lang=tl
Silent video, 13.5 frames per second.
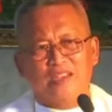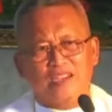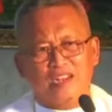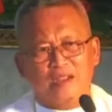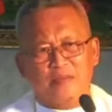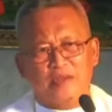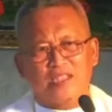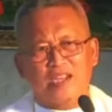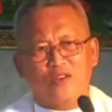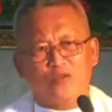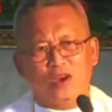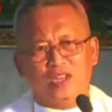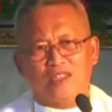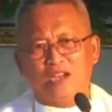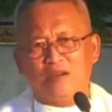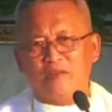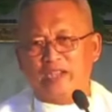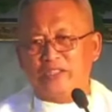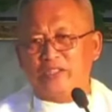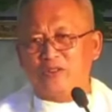kana bitang kwarta
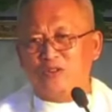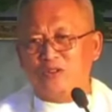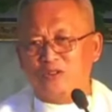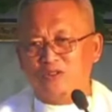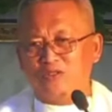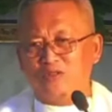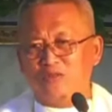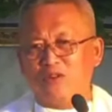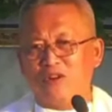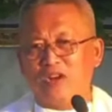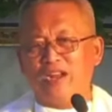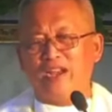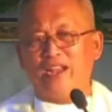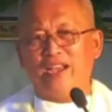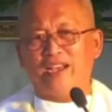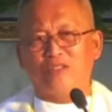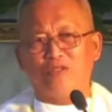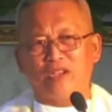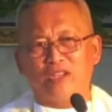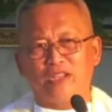mga igsoono kun mo na nay
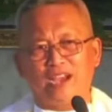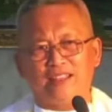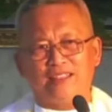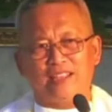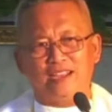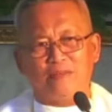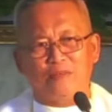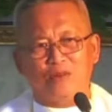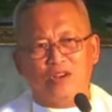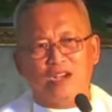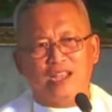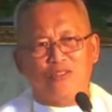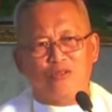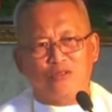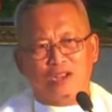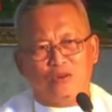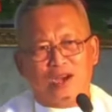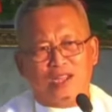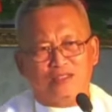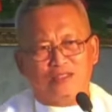atong ihata mo na nay atong
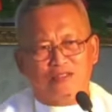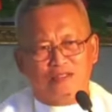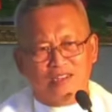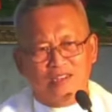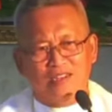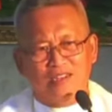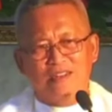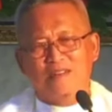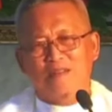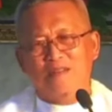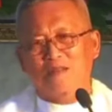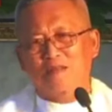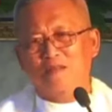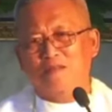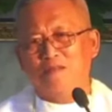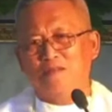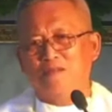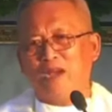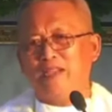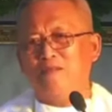dawaton
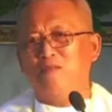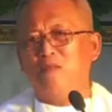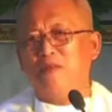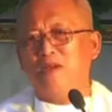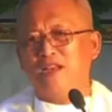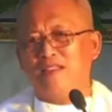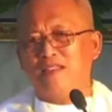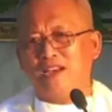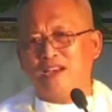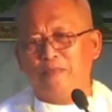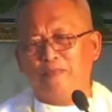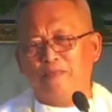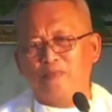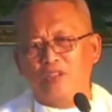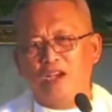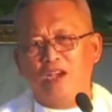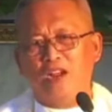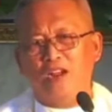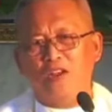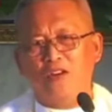mahimo ba yatang
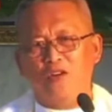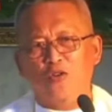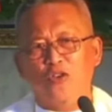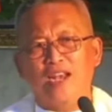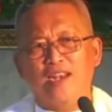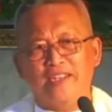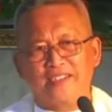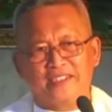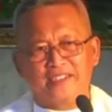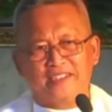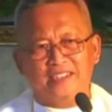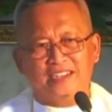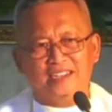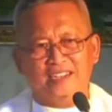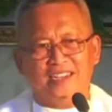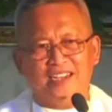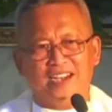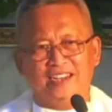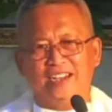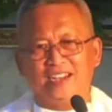loyalist
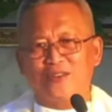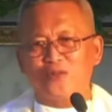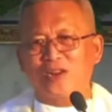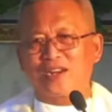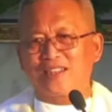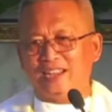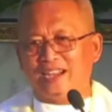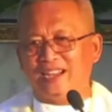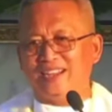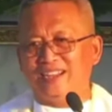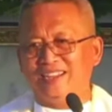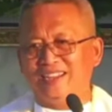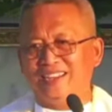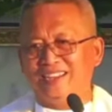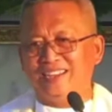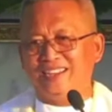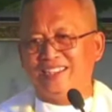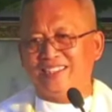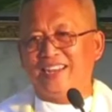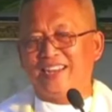anang kwarta
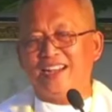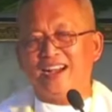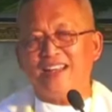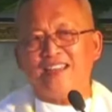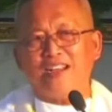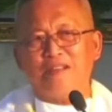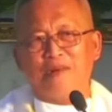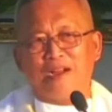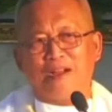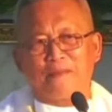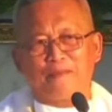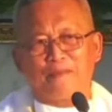sa naghatag ba